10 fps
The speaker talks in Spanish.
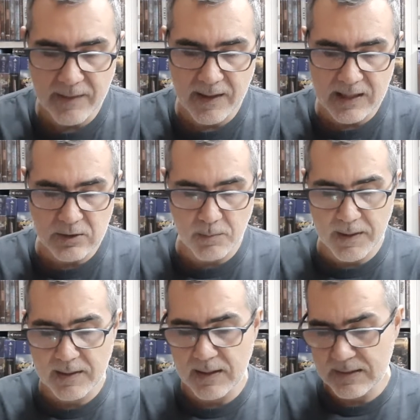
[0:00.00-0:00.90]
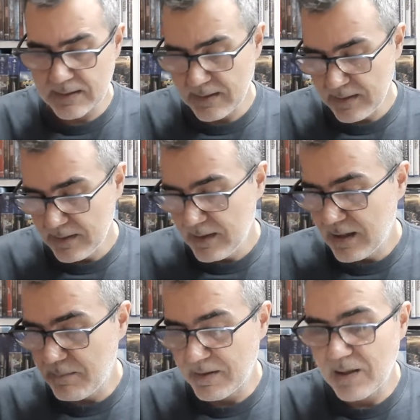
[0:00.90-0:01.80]
de Cash Converters
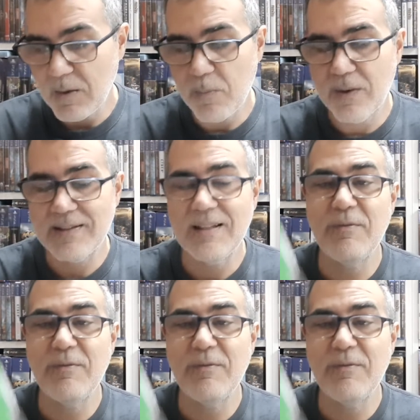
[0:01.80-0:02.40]
Empezamos por este